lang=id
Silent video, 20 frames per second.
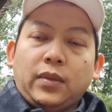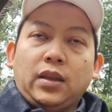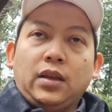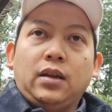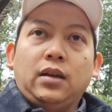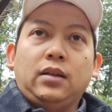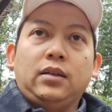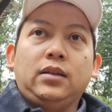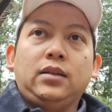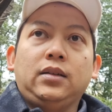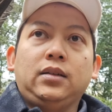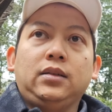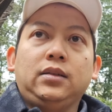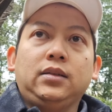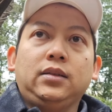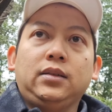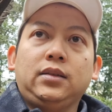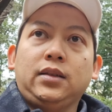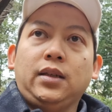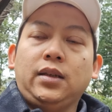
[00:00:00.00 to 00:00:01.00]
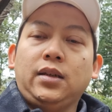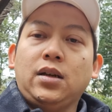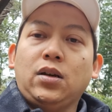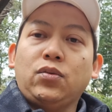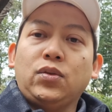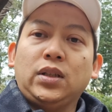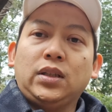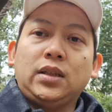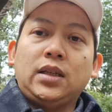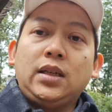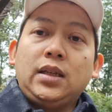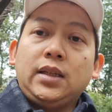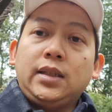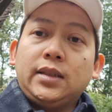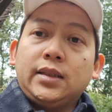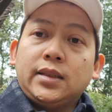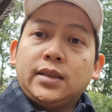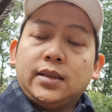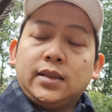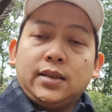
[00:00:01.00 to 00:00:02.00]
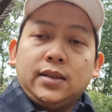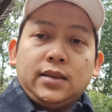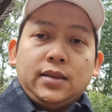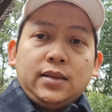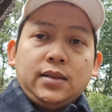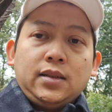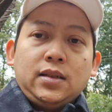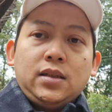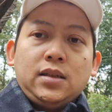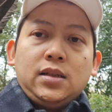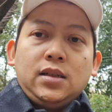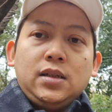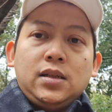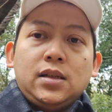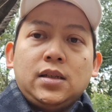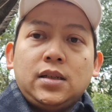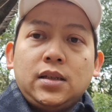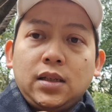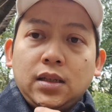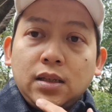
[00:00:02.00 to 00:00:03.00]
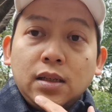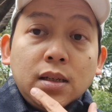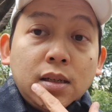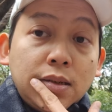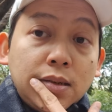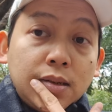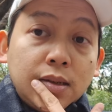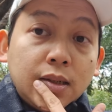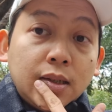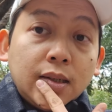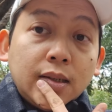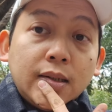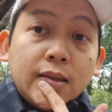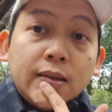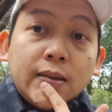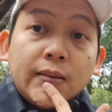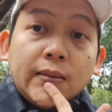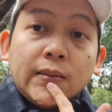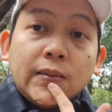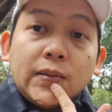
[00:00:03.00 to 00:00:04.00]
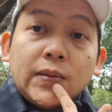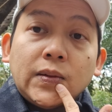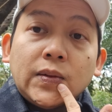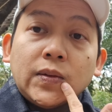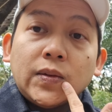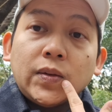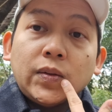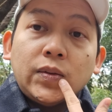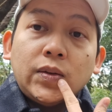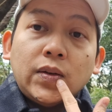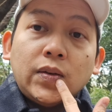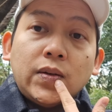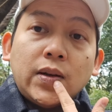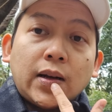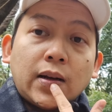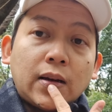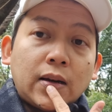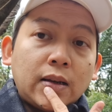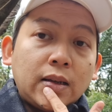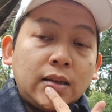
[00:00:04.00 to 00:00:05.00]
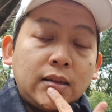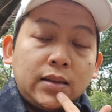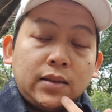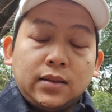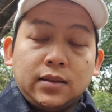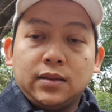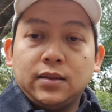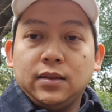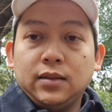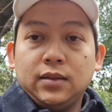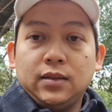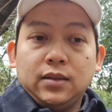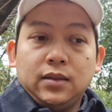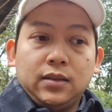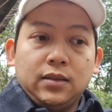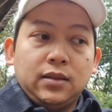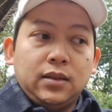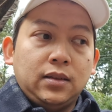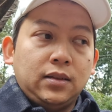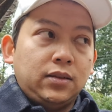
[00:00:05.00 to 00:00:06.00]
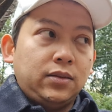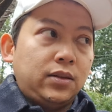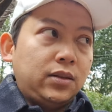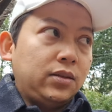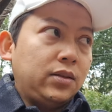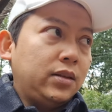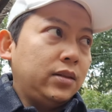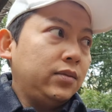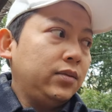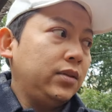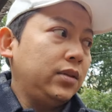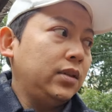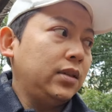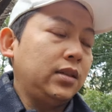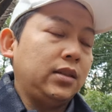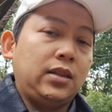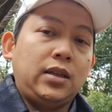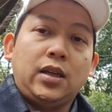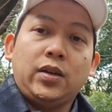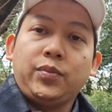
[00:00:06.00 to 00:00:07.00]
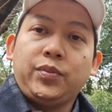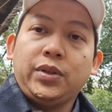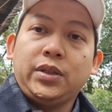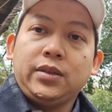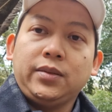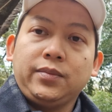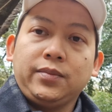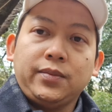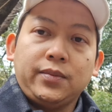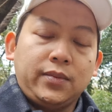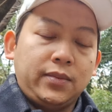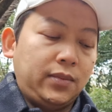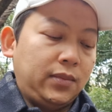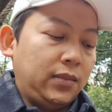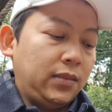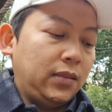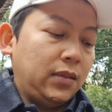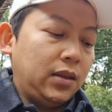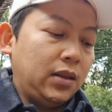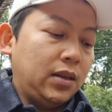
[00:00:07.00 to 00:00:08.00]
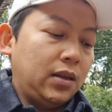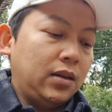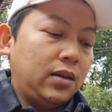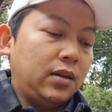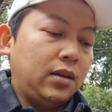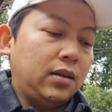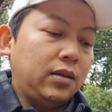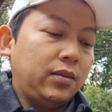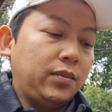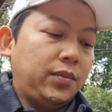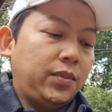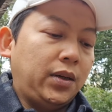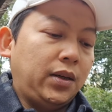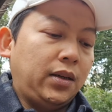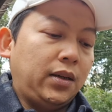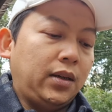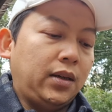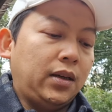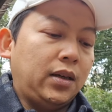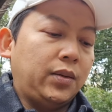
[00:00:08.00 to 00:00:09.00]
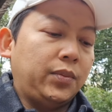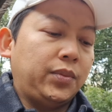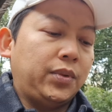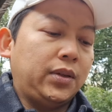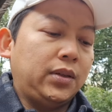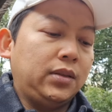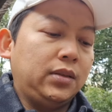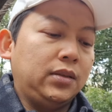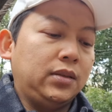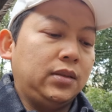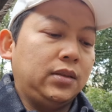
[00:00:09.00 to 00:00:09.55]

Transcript: karena saya nggak kuat dingin nih tuh udah udah kering dan saya udah udah nyiapin eh, pakai apa